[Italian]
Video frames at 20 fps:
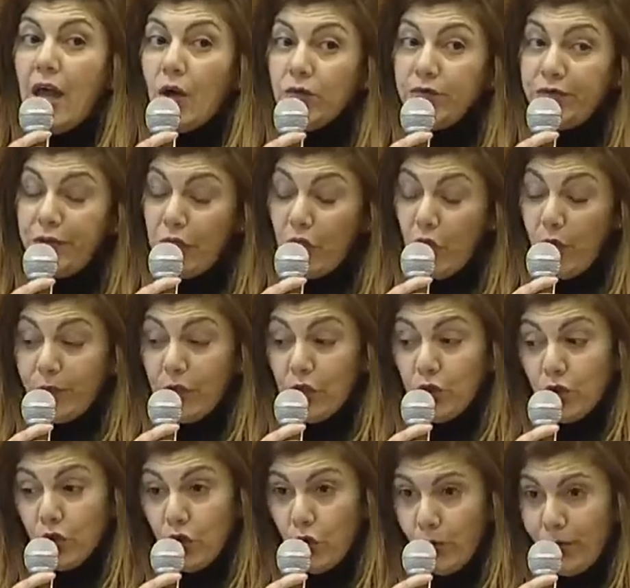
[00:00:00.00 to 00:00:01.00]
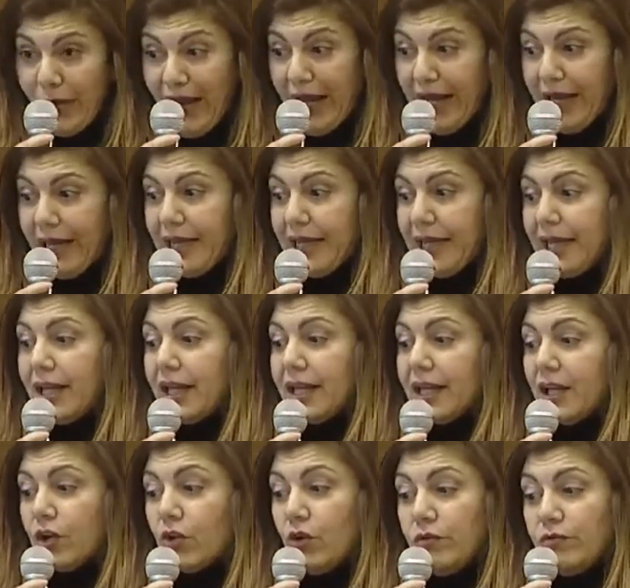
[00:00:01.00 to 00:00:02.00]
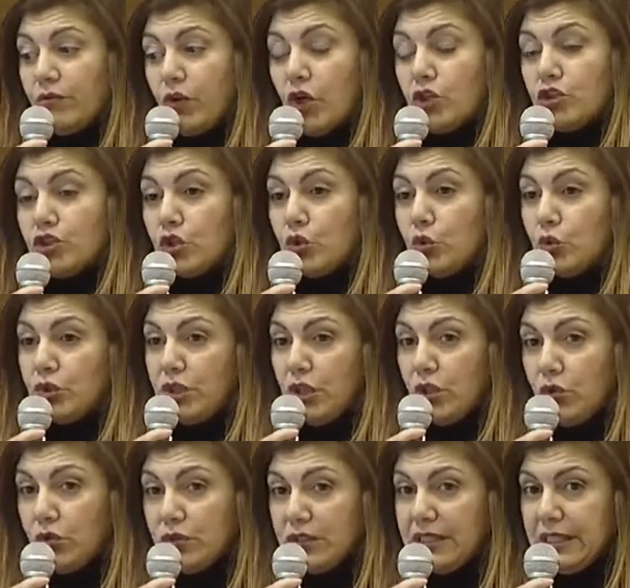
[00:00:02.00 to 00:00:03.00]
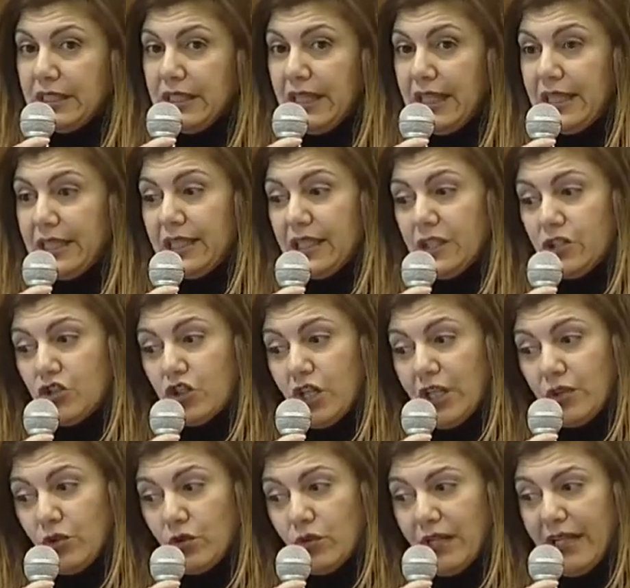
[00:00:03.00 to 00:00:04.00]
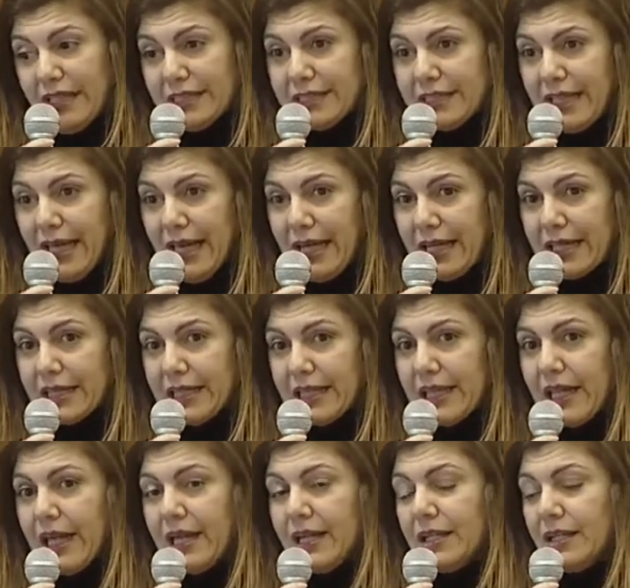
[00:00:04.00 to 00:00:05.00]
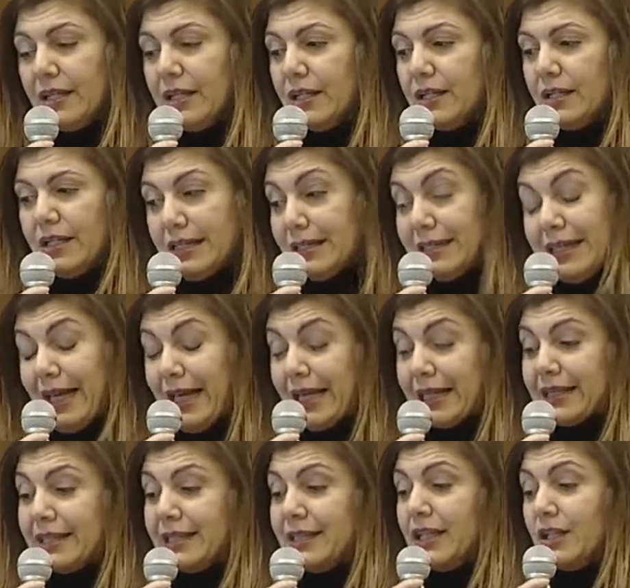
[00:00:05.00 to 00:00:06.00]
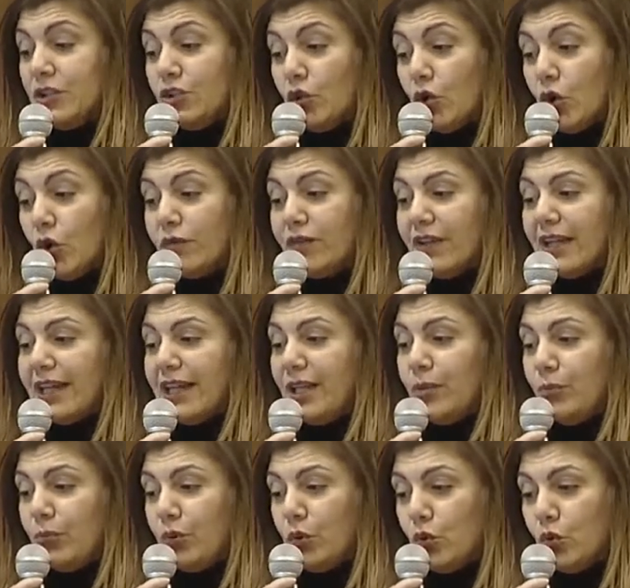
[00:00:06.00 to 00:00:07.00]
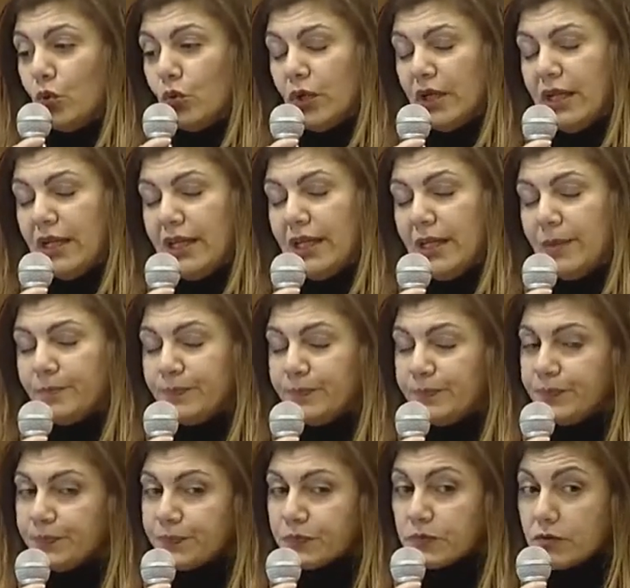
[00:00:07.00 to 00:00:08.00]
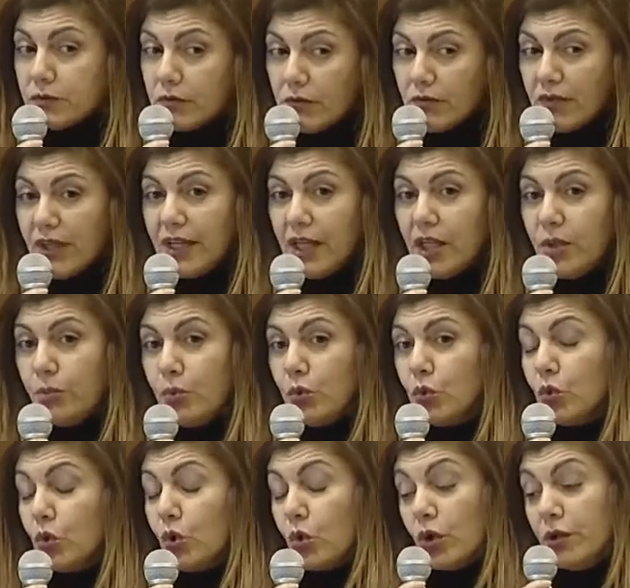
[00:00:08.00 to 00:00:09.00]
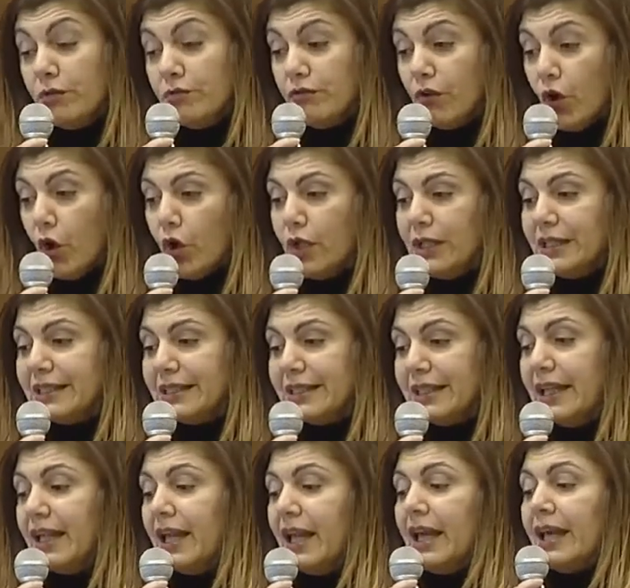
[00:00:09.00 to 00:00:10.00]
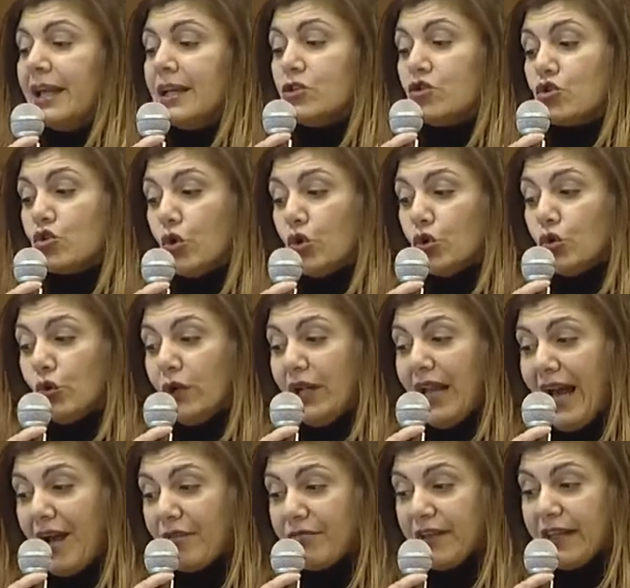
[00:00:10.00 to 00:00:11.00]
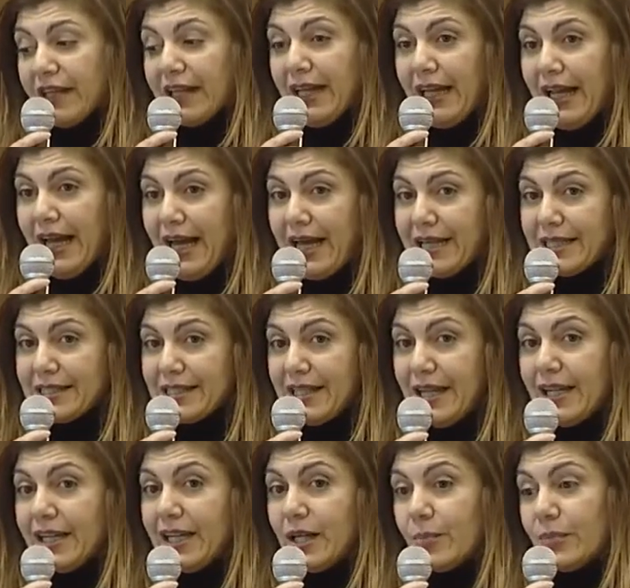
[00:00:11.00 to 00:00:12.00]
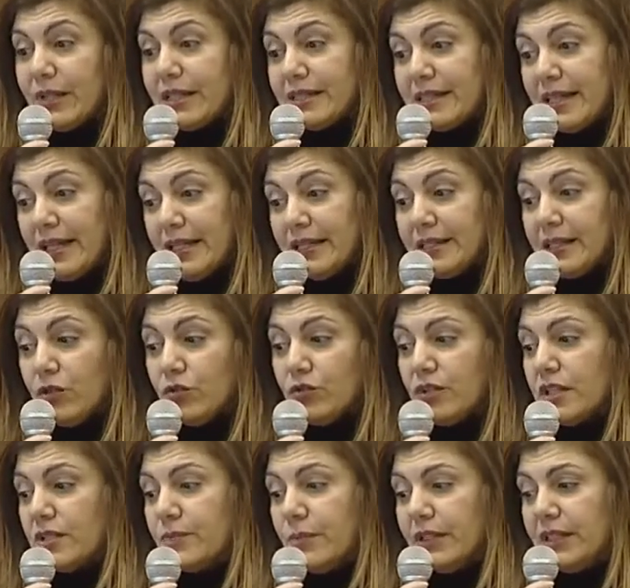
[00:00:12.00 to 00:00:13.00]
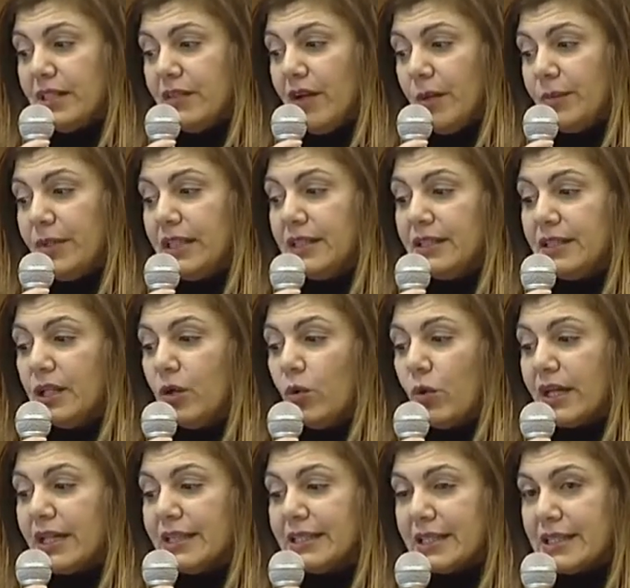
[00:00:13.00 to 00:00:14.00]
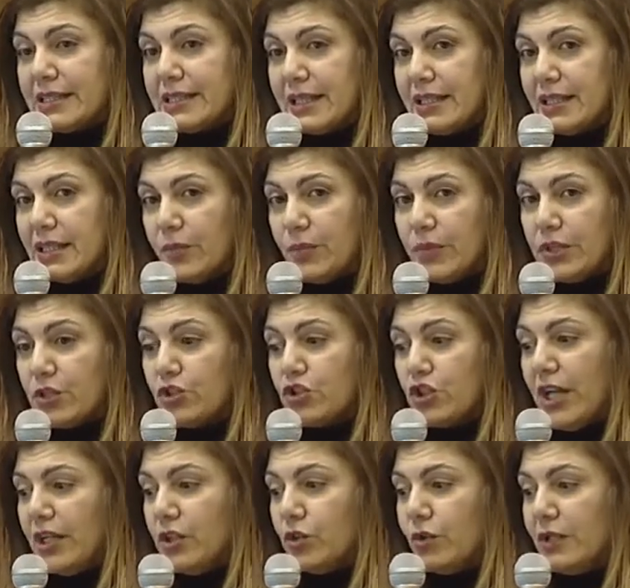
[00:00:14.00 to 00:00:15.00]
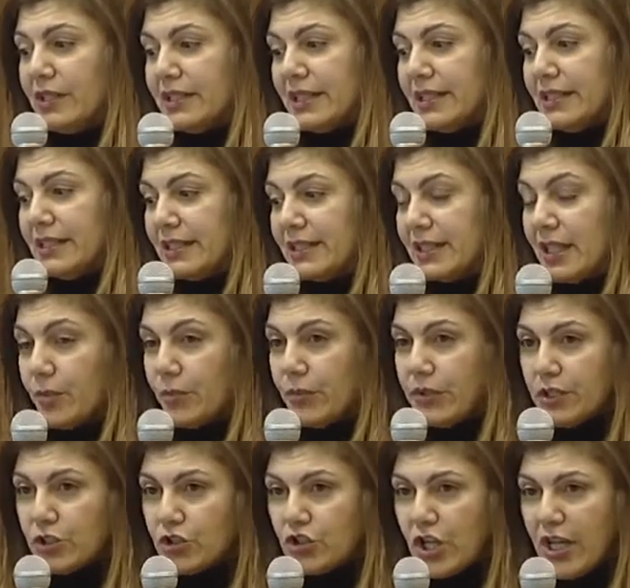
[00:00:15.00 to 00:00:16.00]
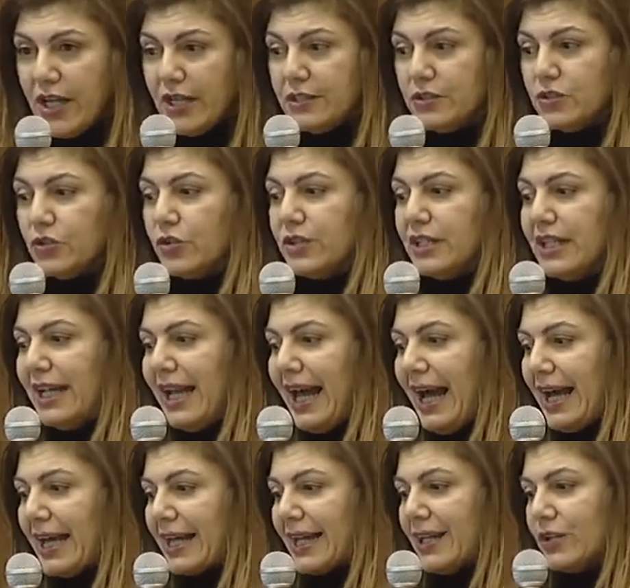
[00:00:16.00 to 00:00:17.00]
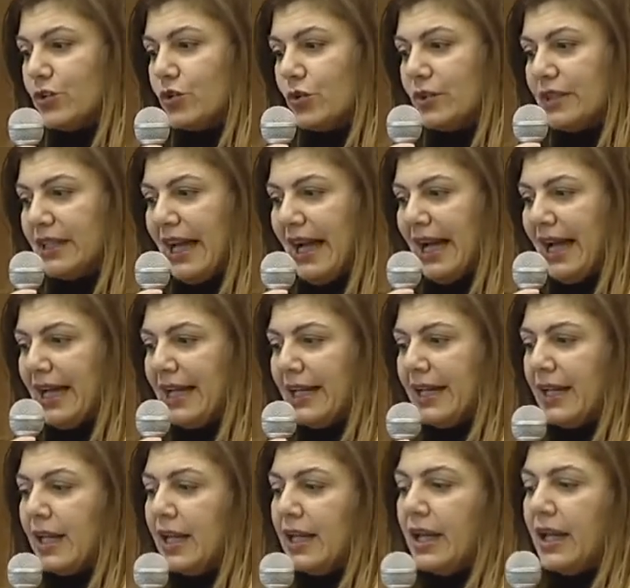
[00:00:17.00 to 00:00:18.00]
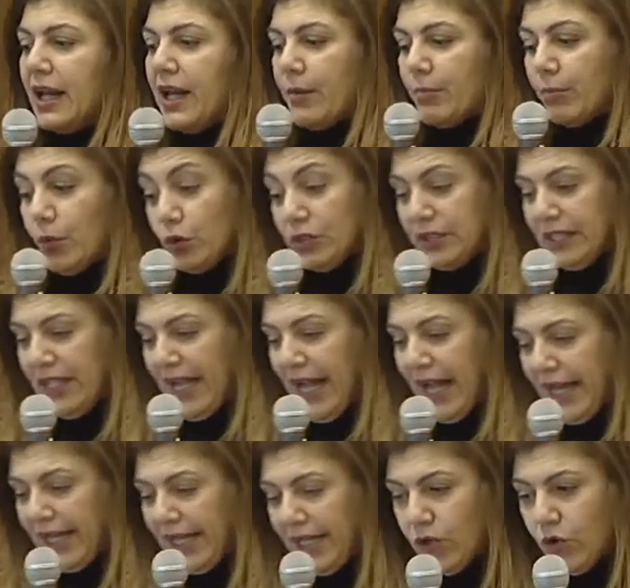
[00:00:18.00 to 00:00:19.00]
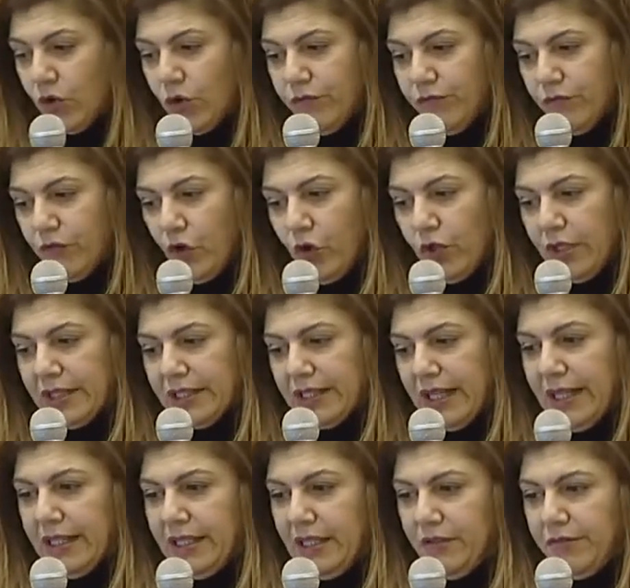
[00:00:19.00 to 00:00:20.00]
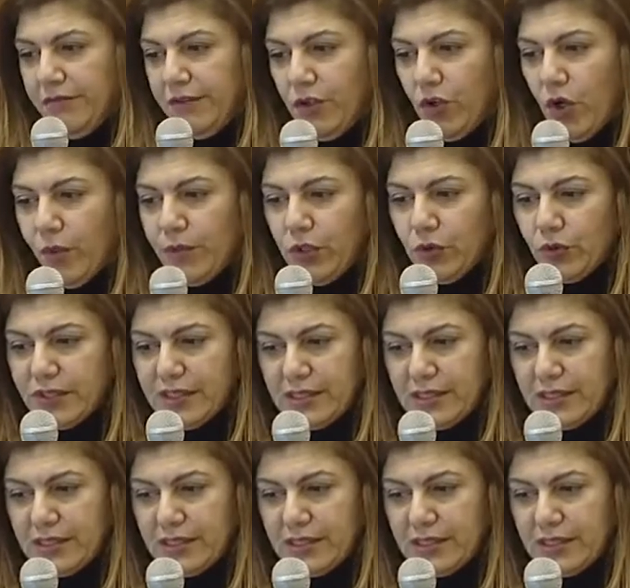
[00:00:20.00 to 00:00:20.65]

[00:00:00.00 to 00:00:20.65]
È un fenomeno globale che coinvolge tutti i continenti eccetto l'Antartide, dove i più, eh, i più, coinvolti sono l'Africa e l'Asia che presentano rispettivamente il 47% e il 33% dell'area totale mondiale coinvolta nel fenomeno